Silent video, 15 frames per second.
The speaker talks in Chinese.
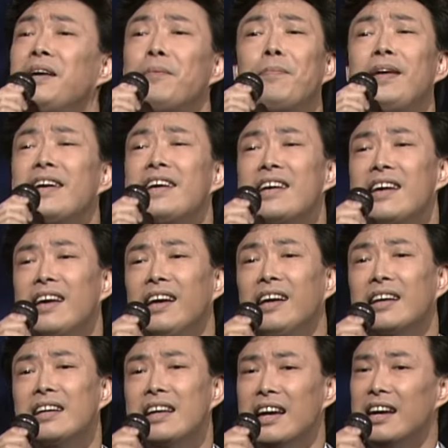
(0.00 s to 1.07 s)

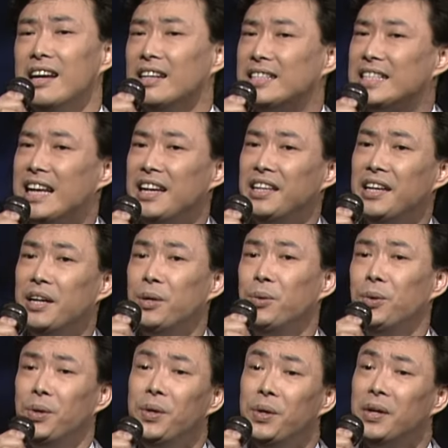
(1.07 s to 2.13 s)
变再也
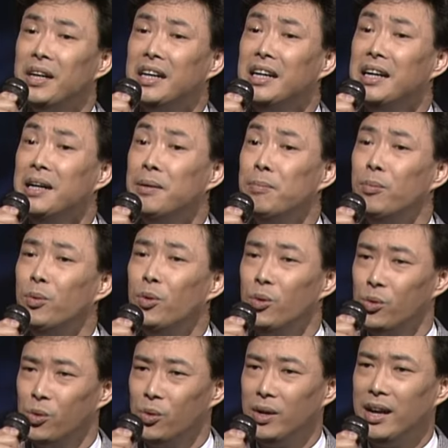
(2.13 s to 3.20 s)
愈合不
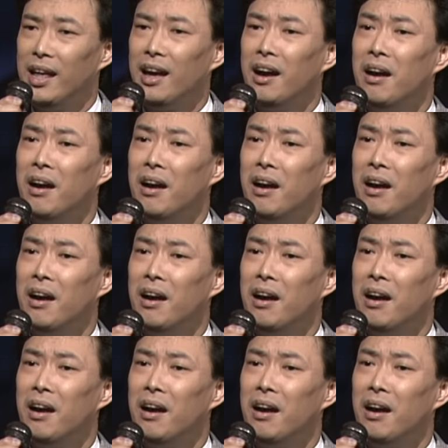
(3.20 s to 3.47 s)
了